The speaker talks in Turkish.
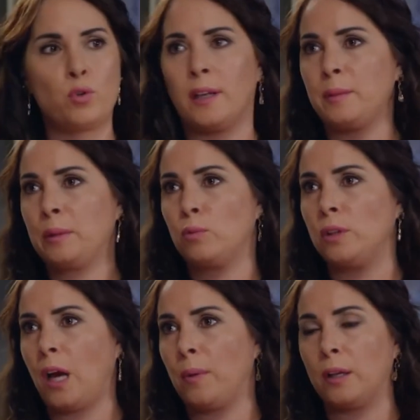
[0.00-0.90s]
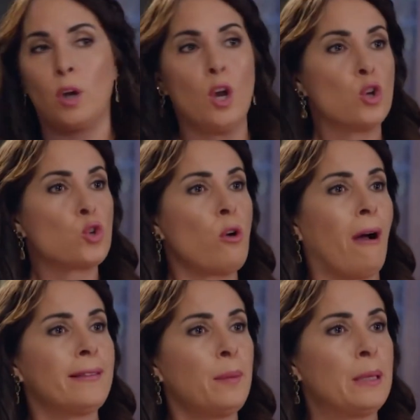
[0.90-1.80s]
değil Şu anda benim günahımı alıyor. Şu
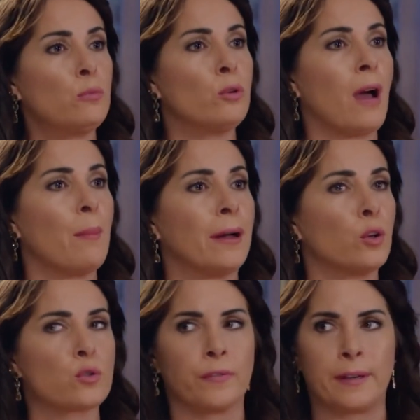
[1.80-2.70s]
anda benim günahımı alıyorsun